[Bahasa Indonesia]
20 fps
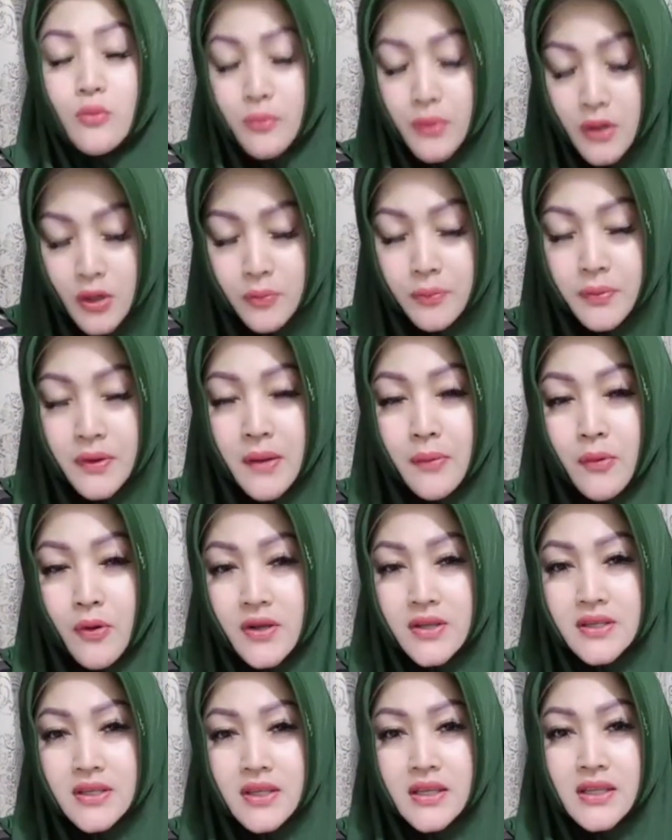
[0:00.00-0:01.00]
belum pernah
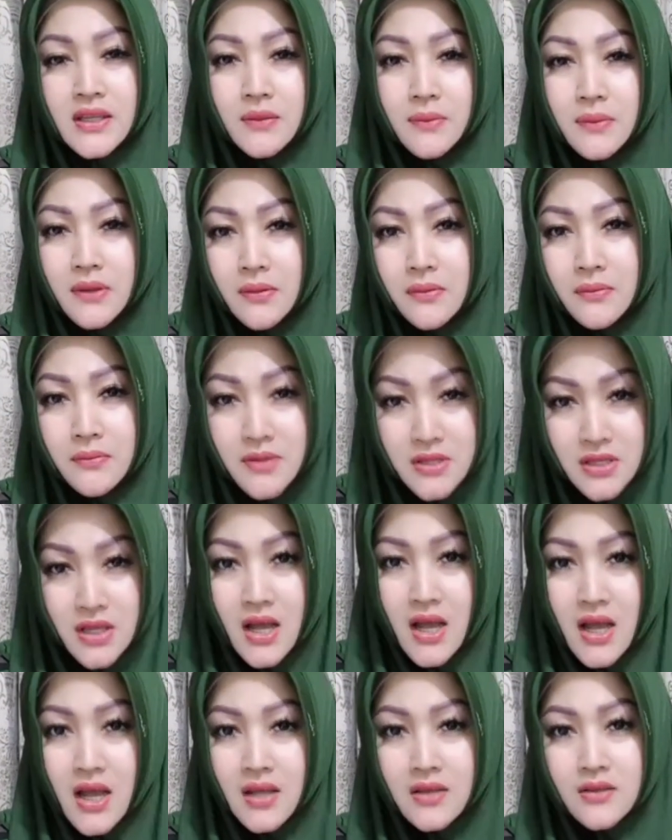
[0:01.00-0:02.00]
booking jadi teman-teman
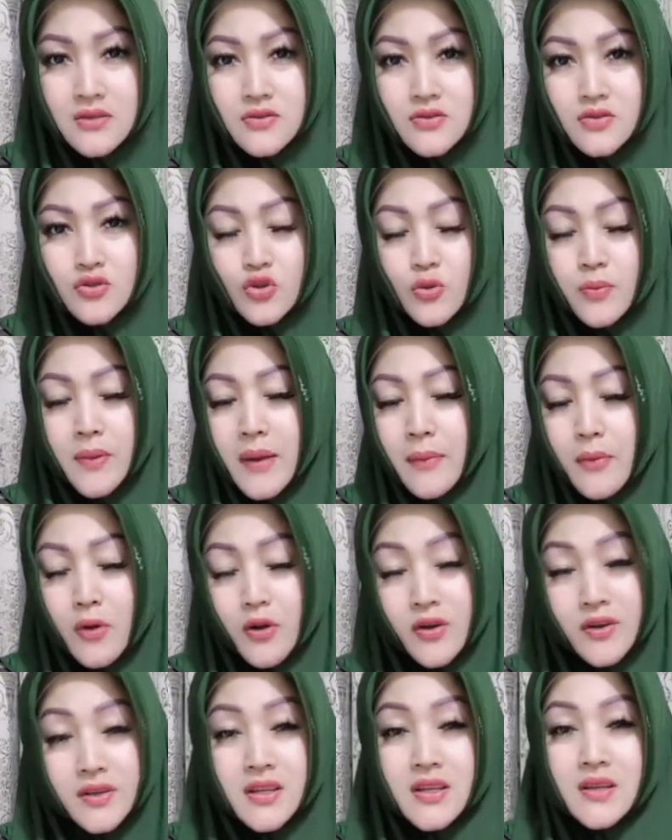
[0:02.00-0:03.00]
bisa coba
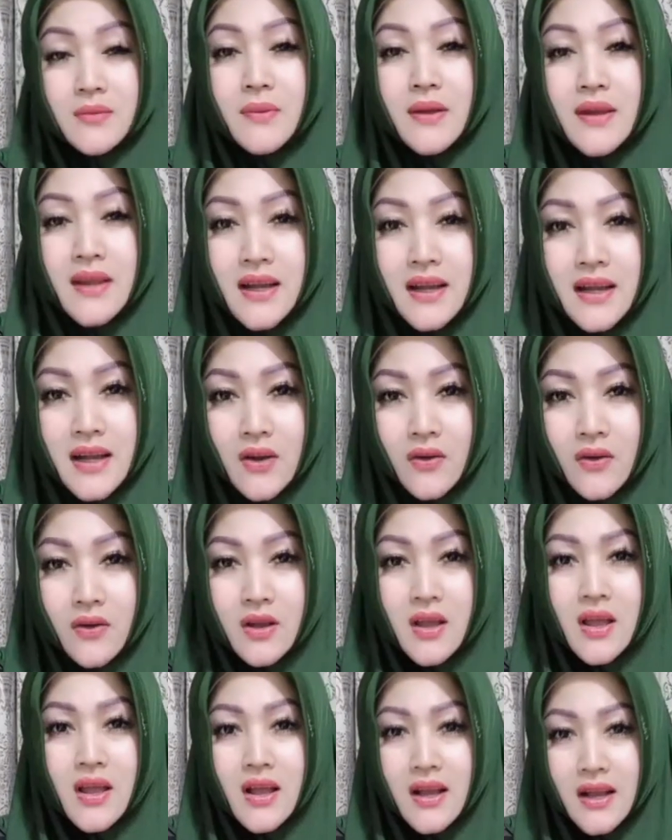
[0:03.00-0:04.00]
bookingnya di mana kalau
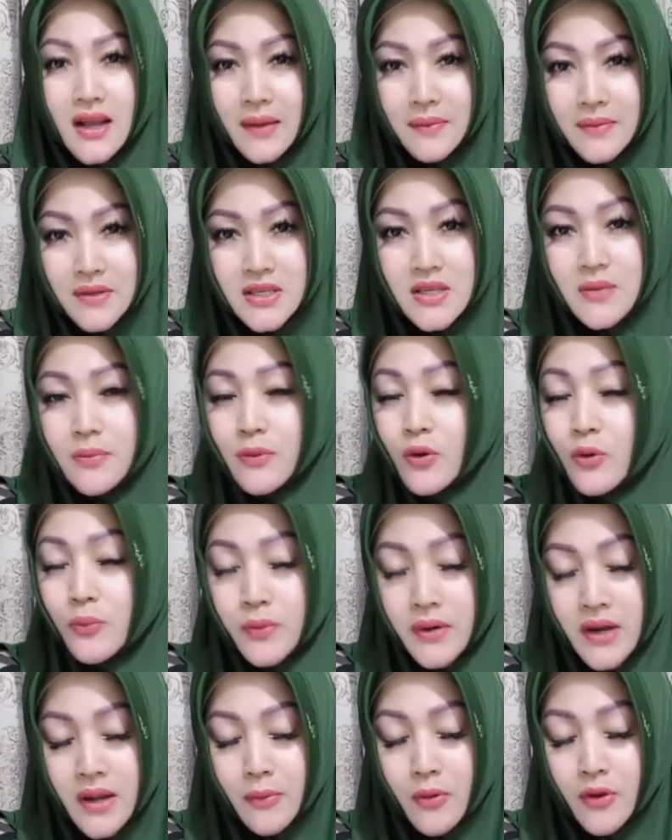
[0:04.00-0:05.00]
kami sih belum
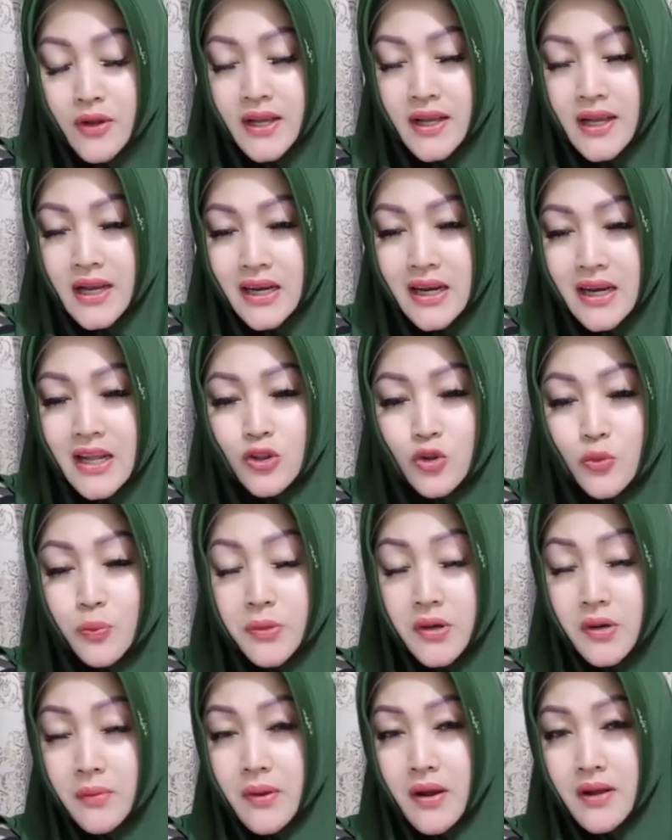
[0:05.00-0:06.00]
pernah booking karena itu
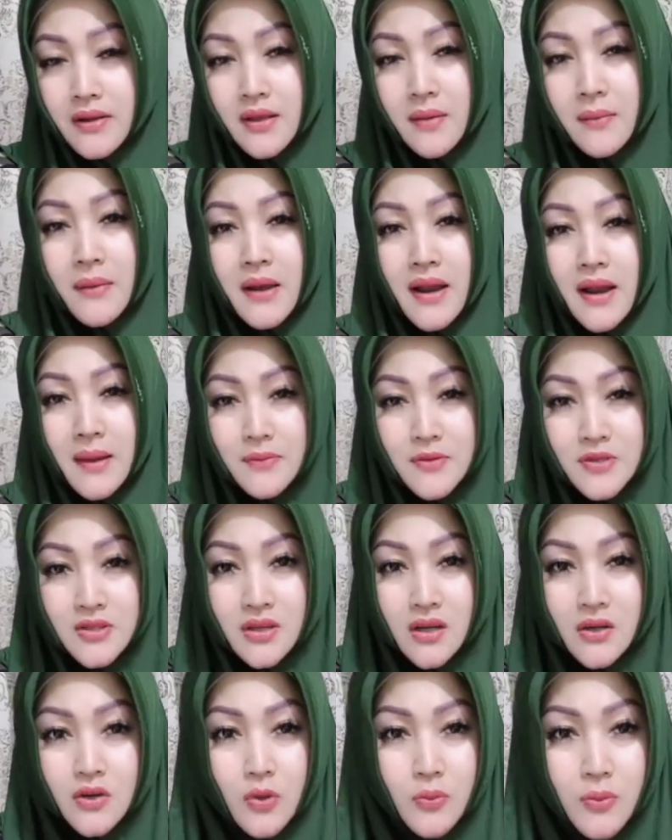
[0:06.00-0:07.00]
penerbangannya malam
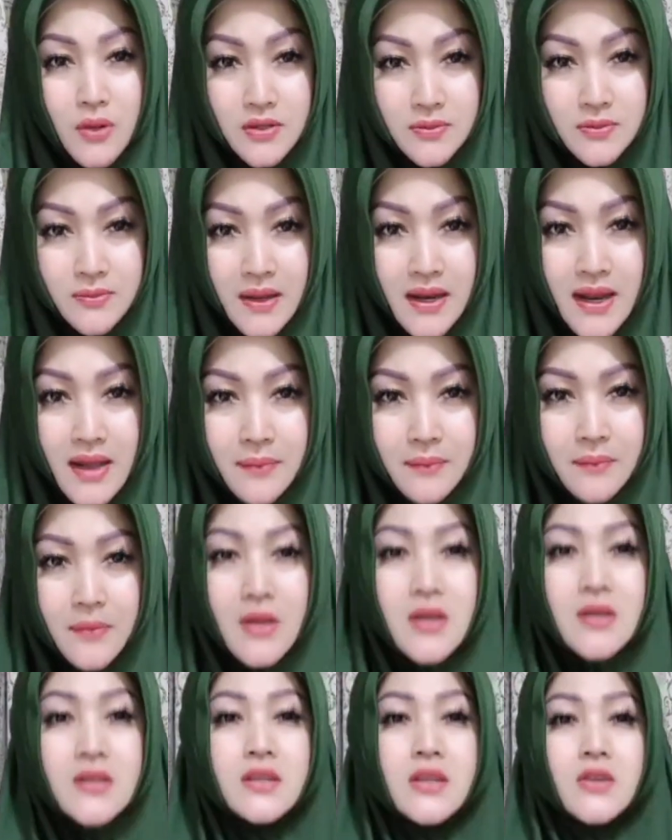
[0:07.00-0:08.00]
setengah 12 malam
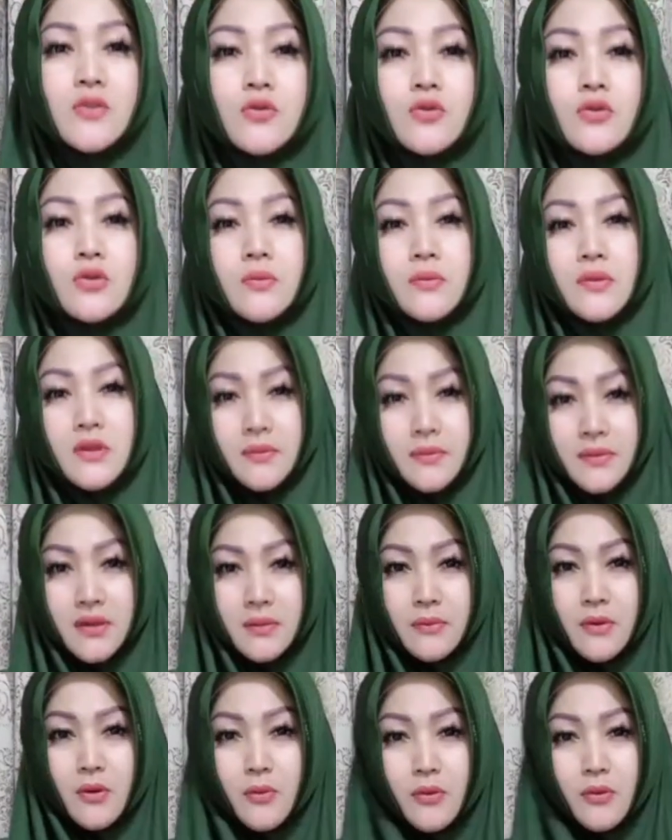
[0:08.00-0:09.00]
jadi untuk teman-teman
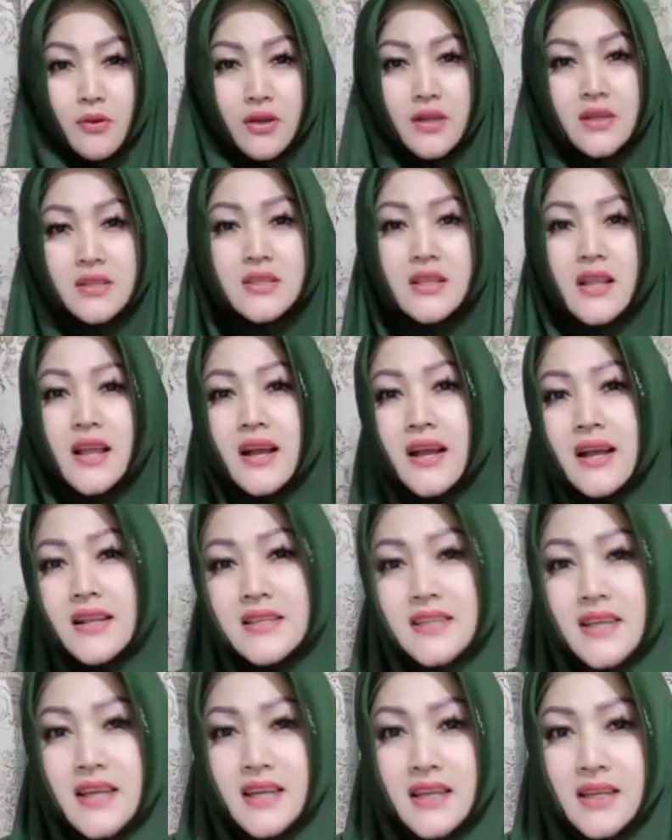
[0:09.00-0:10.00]
yang mau booking
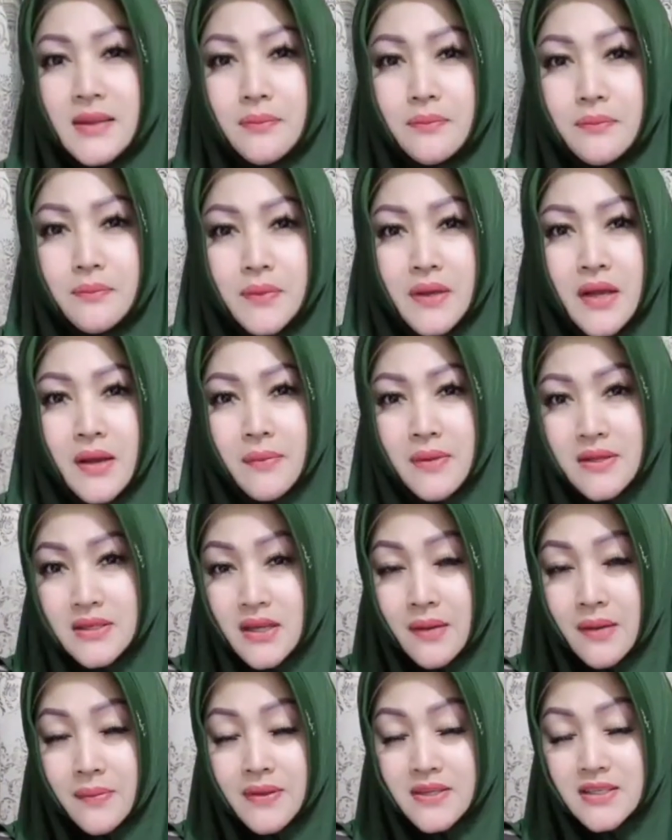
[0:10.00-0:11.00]
silahkan cari pihak
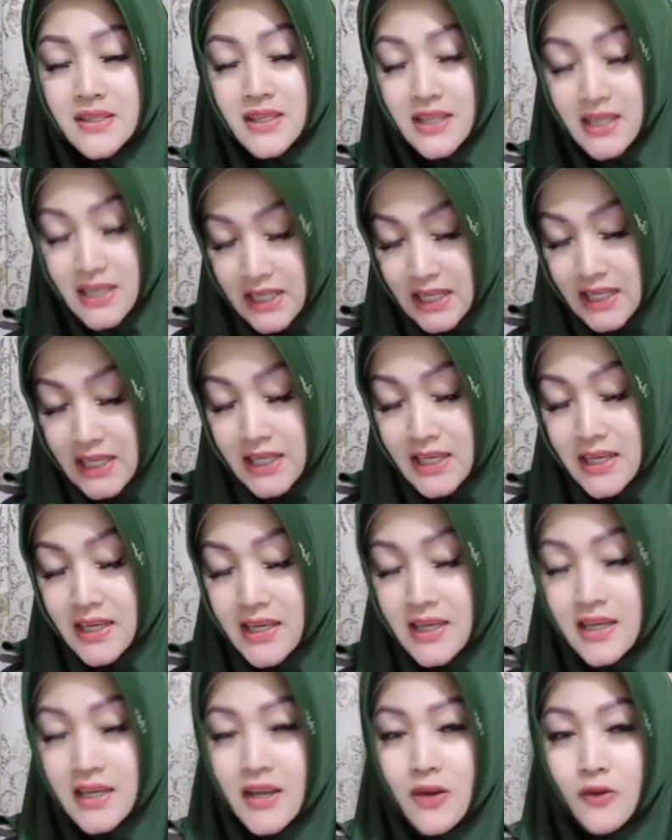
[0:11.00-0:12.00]
maskapai sendiri
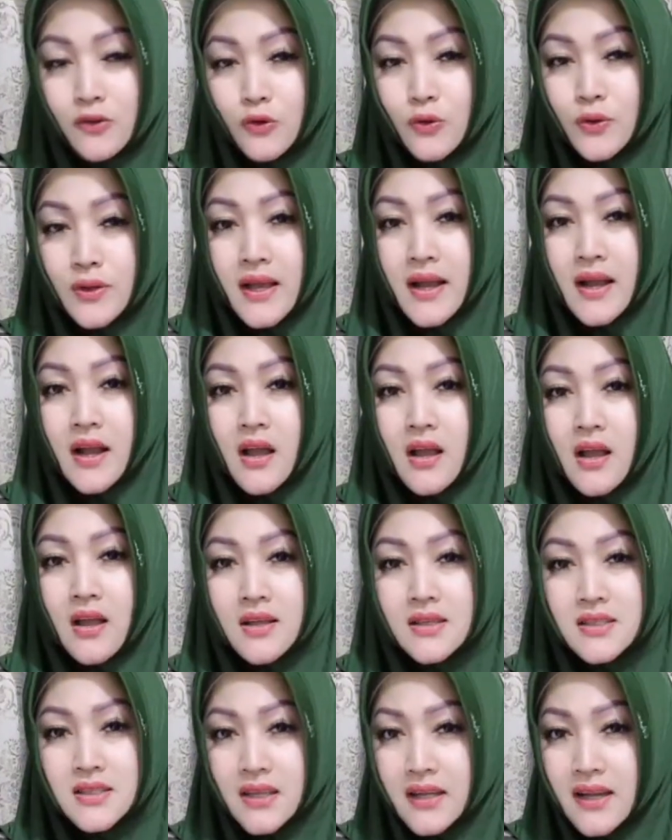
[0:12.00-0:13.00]
nah untuk yang
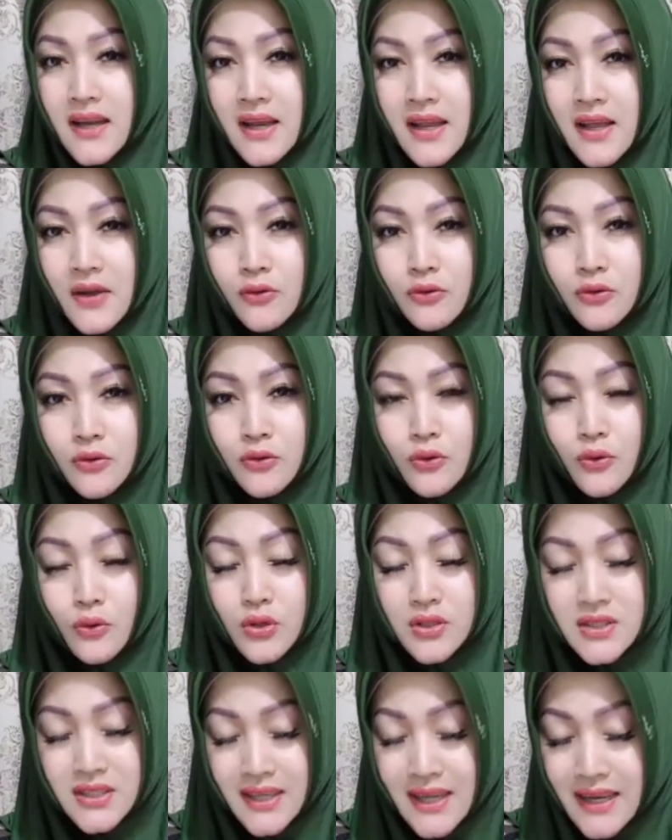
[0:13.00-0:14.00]
sekali lagi
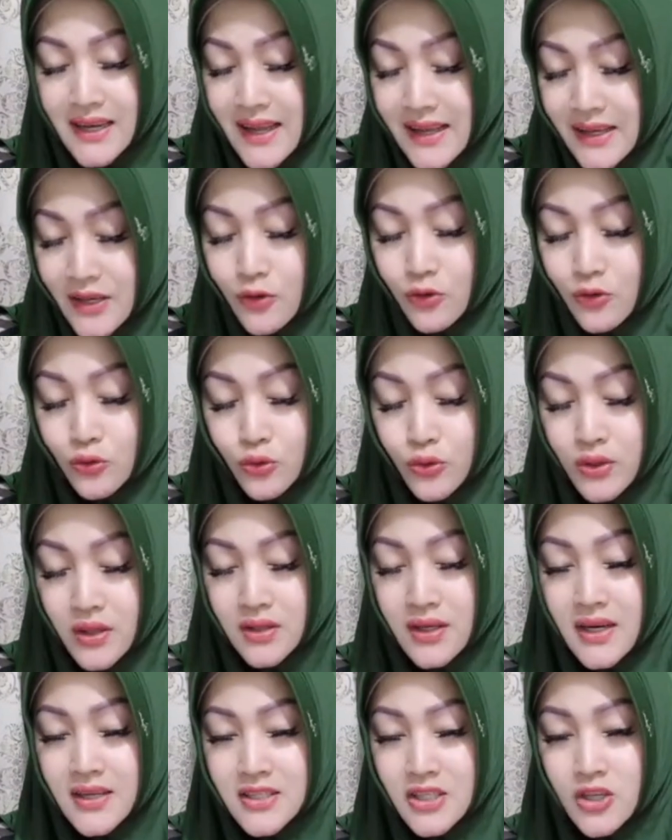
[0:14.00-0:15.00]
sekali lagi untuk
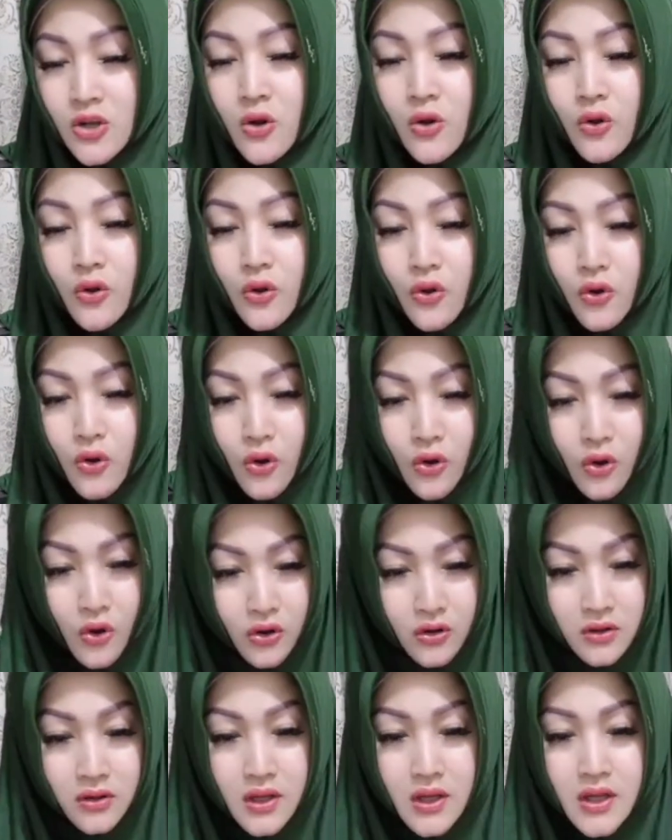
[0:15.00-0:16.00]
yang transit Hong
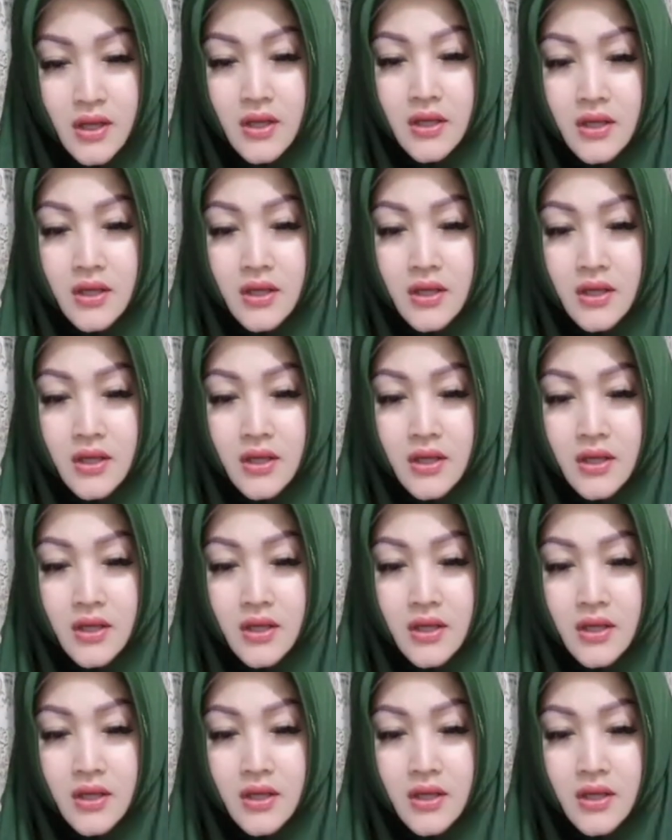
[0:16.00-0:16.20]
Kong